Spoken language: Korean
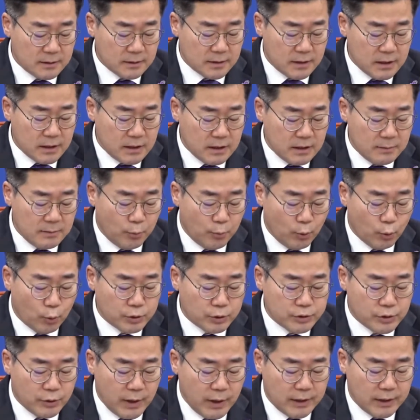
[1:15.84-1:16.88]
특히 이
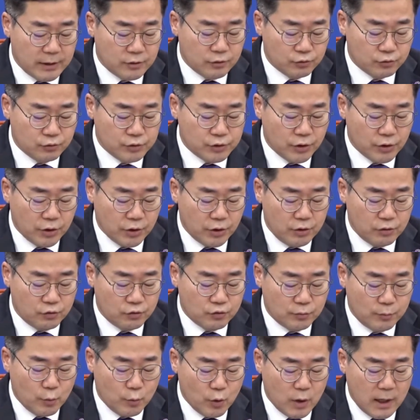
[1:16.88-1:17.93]
보고서엔 윤석열
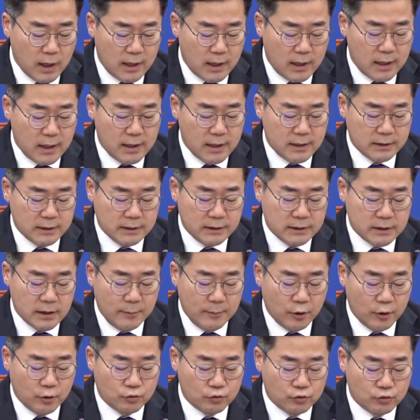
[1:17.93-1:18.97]
후보가
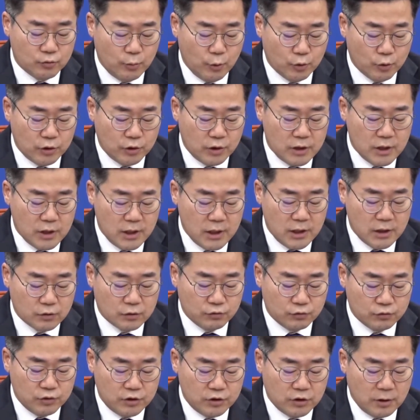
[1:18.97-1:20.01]
이재명 후보를
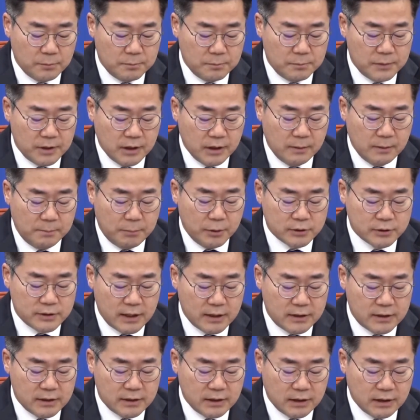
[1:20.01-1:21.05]

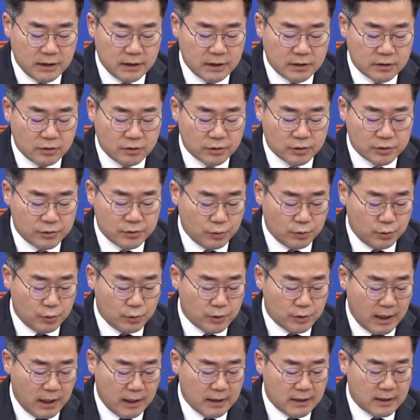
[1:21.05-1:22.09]
9.1% 이기는
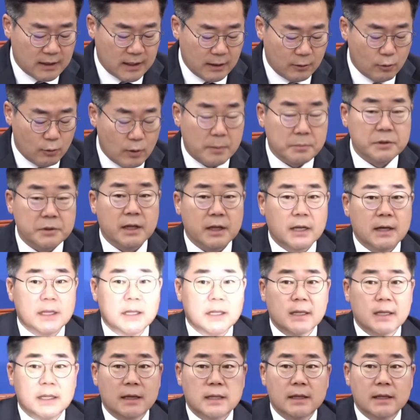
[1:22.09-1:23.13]
것으로 돼 있다고 합니다.
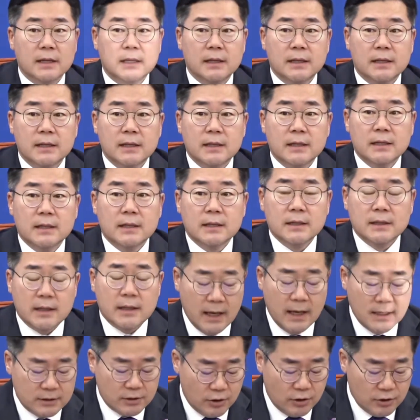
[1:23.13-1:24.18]

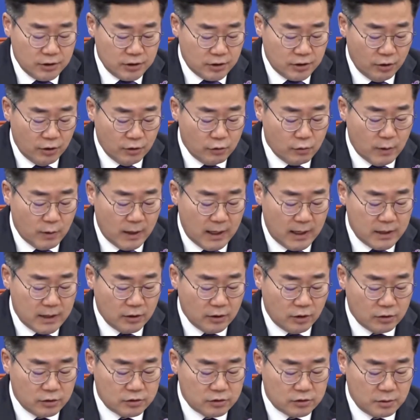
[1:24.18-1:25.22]
대선 결과
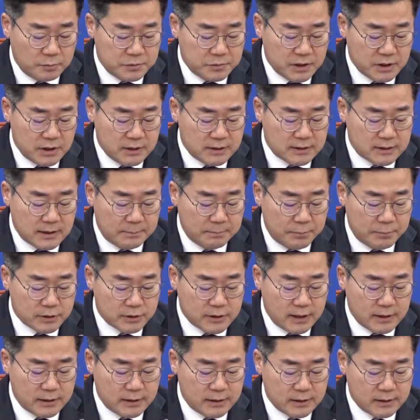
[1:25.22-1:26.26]

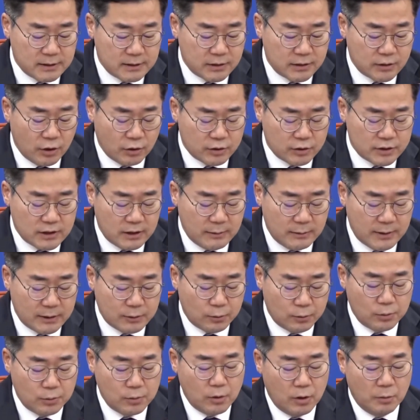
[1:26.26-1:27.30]
0.73%
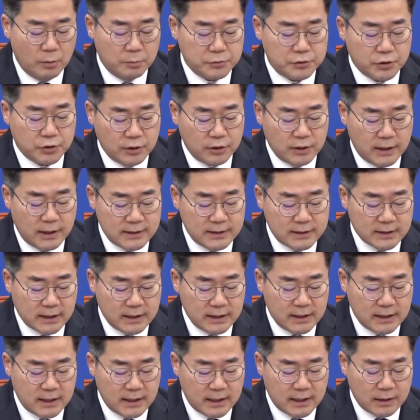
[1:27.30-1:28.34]
격차와도 엄청난
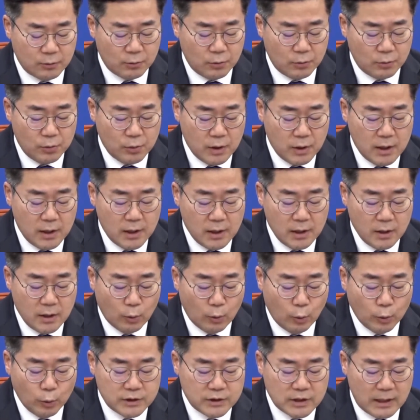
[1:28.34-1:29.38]
차이가 나고
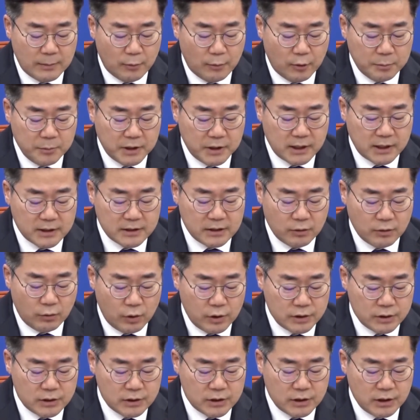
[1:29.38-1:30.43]
오차 범위까지
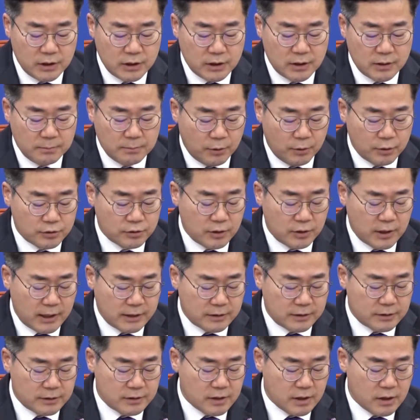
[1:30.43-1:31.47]
훨씬
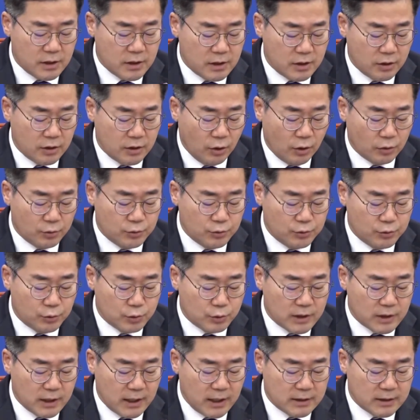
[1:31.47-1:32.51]
벗어나는 여론
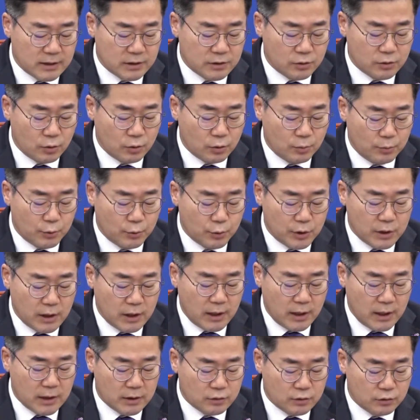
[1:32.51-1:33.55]
조작의 증거로
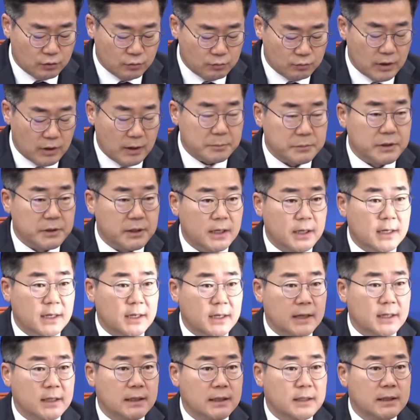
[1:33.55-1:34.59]
보기에 충분합니다.
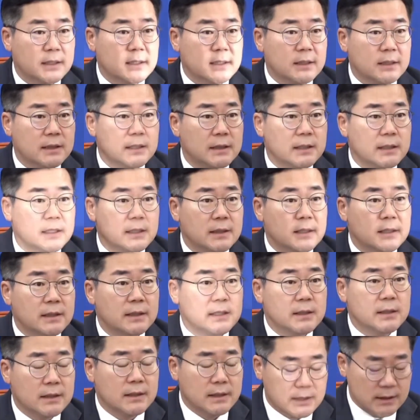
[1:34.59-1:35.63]

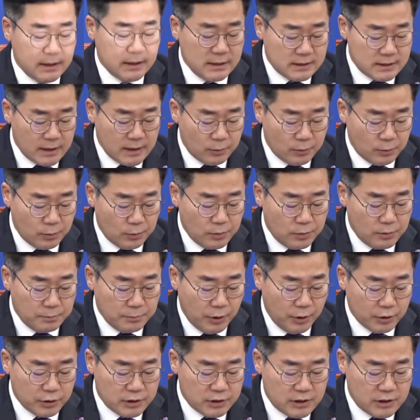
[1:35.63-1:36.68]
실제로
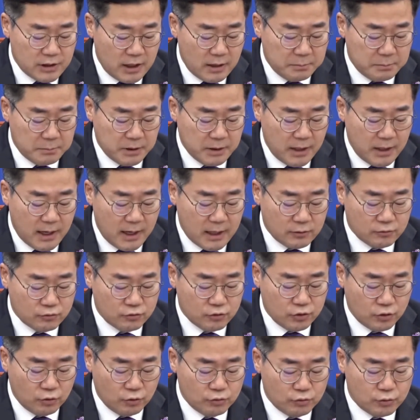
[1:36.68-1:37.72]
명시의 미래
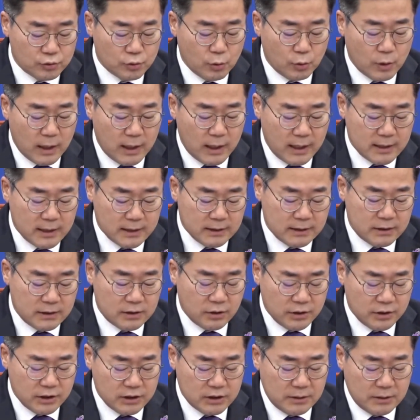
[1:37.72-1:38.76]
한국연구소가
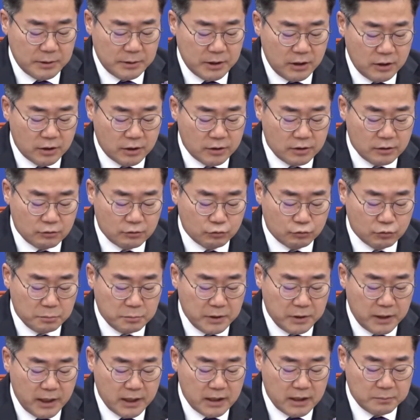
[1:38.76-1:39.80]
2021년
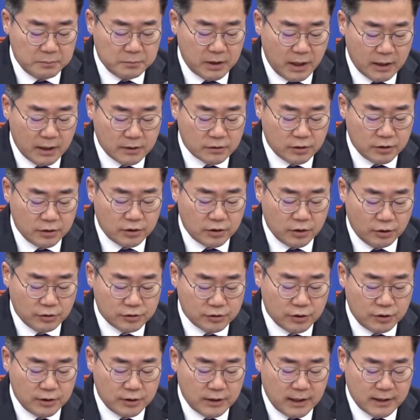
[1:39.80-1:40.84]
국민의힘 대선
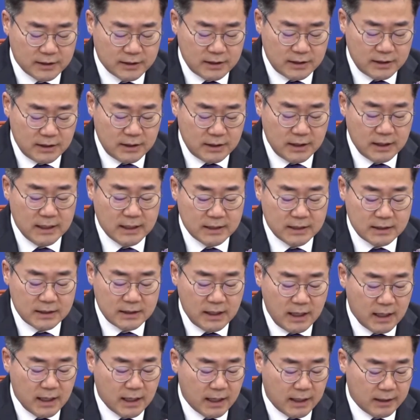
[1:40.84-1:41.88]
경선 당시
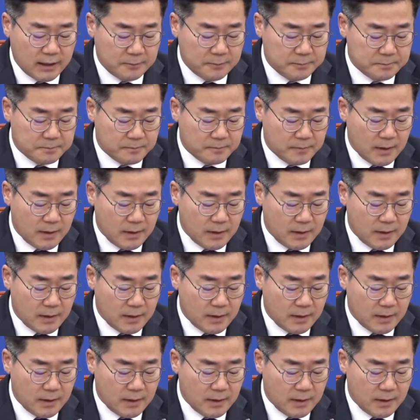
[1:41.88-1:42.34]
시행한